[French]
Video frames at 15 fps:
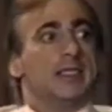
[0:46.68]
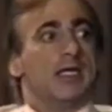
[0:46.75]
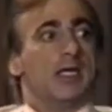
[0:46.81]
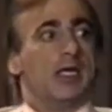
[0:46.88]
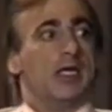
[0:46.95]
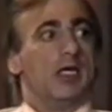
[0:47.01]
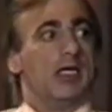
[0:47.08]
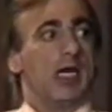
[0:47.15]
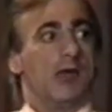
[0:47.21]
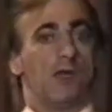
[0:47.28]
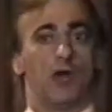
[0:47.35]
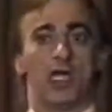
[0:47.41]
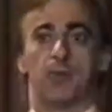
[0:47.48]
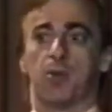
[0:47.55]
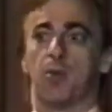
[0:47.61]
Euh, ils
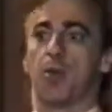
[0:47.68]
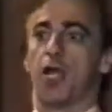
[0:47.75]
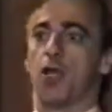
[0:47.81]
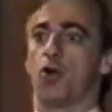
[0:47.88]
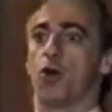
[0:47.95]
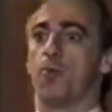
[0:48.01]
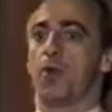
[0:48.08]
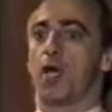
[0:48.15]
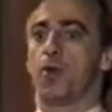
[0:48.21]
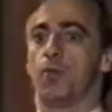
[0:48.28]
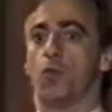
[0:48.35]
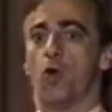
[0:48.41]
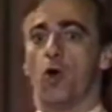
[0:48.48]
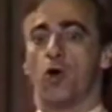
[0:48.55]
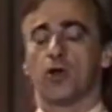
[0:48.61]
envoient à peu près un cas par
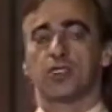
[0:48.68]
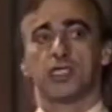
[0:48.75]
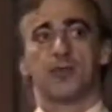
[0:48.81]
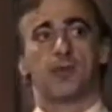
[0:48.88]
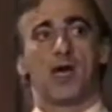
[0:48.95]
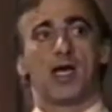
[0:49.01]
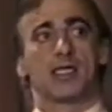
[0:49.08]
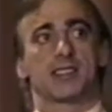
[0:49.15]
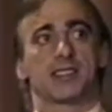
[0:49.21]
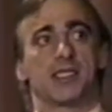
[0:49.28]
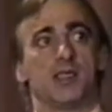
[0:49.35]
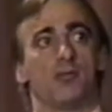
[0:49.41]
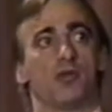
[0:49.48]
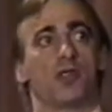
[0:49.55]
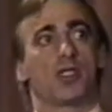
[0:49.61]
mois, c'est pas
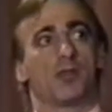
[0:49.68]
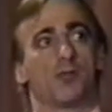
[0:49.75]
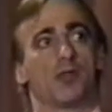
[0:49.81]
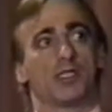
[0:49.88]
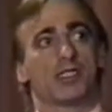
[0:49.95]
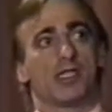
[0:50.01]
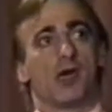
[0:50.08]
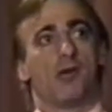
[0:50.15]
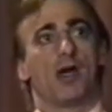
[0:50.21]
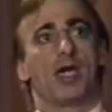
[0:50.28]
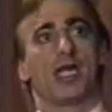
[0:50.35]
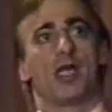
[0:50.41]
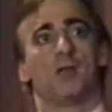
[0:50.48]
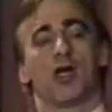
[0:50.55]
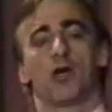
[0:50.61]
assez pour qu'ils puissent savoir
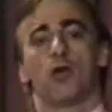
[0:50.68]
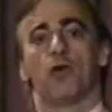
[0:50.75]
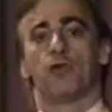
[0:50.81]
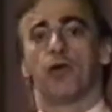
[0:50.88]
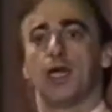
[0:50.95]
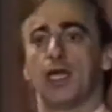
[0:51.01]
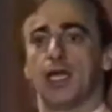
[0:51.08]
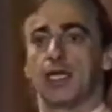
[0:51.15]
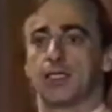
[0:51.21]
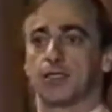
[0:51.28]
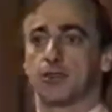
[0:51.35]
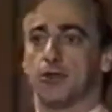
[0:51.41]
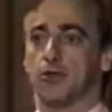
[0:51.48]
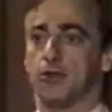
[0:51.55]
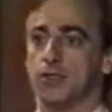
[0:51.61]
réellement quoi faire avec
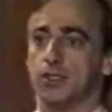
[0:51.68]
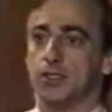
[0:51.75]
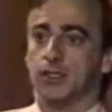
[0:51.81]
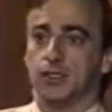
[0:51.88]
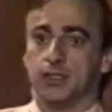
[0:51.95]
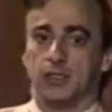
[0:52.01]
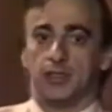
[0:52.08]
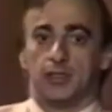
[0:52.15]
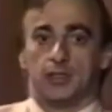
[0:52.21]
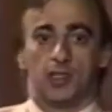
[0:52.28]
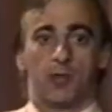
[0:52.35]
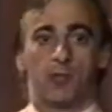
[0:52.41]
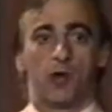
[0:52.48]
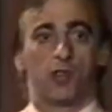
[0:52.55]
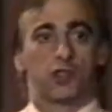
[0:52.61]
ça. T'as
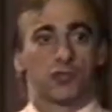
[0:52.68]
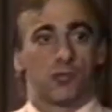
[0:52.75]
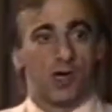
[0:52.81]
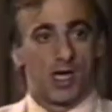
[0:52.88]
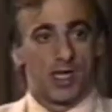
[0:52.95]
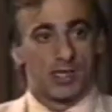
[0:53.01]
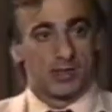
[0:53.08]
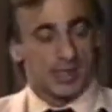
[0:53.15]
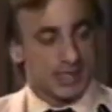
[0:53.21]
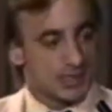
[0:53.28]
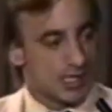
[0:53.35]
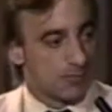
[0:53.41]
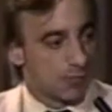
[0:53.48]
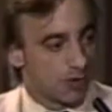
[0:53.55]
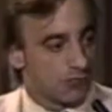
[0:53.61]
pas le choix, ils te restent
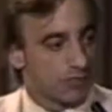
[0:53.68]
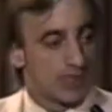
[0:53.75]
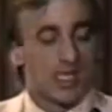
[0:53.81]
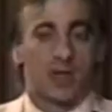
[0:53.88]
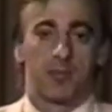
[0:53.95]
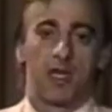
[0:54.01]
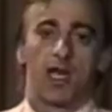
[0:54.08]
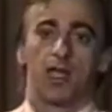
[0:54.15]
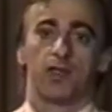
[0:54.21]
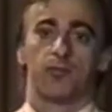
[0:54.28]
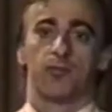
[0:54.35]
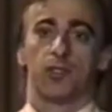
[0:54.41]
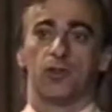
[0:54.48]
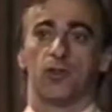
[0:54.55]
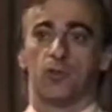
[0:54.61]
la morphine à prendre,
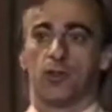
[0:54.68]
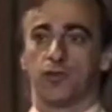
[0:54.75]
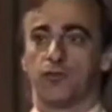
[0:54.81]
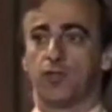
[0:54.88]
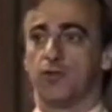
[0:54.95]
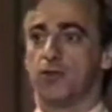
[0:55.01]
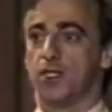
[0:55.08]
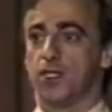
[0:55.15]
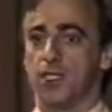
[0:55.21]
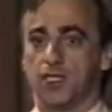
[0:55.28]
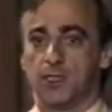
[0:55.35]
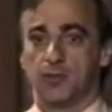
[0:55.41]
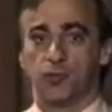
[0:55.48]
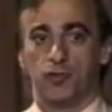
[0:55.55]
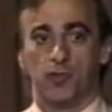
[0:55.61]
puis au mois de février,
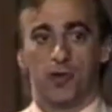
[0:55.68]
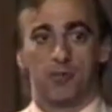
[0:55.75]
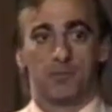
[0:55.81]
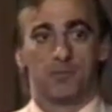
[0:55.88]
t'es plus là.